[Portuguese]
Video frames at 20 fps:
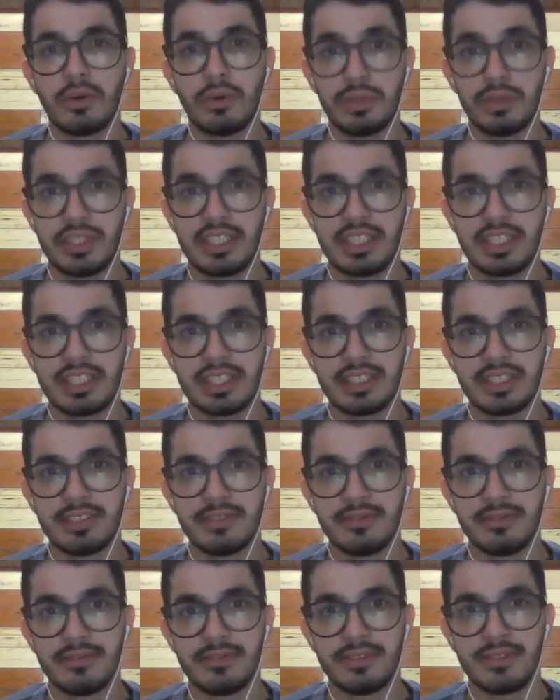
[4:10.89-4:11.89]
Ou seja,
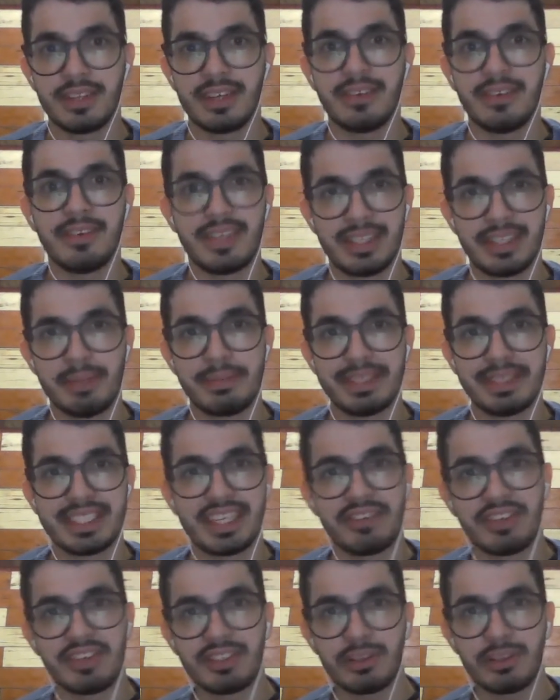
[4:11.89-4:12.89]
a
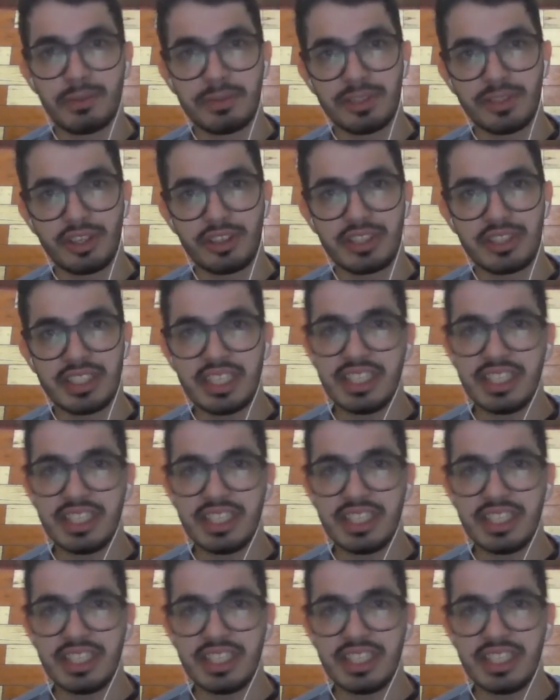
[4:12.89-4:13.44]
tempestade vai ser o episódio